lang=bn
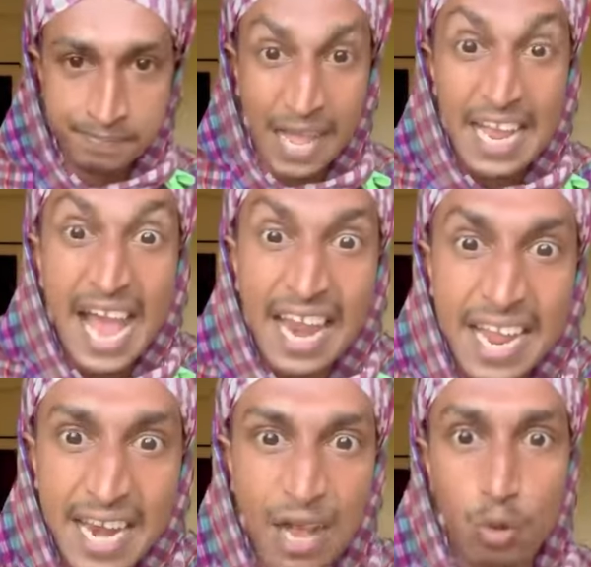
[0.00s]
তাই আর
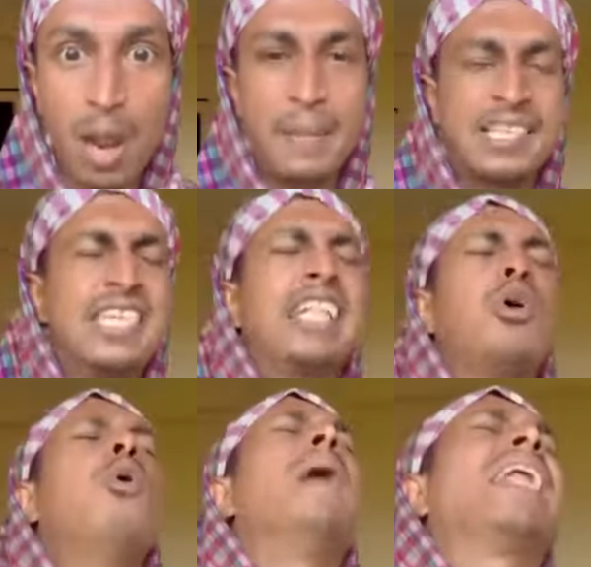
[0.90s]
আইয়ে না গোলামের জিয়াইতে
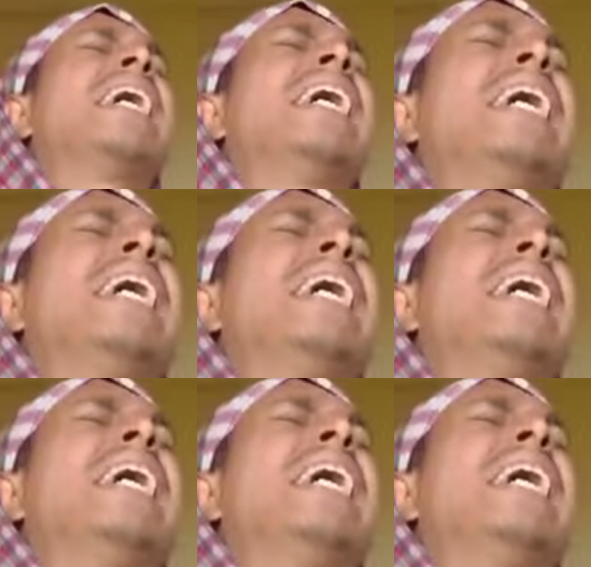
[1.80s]
ও মারে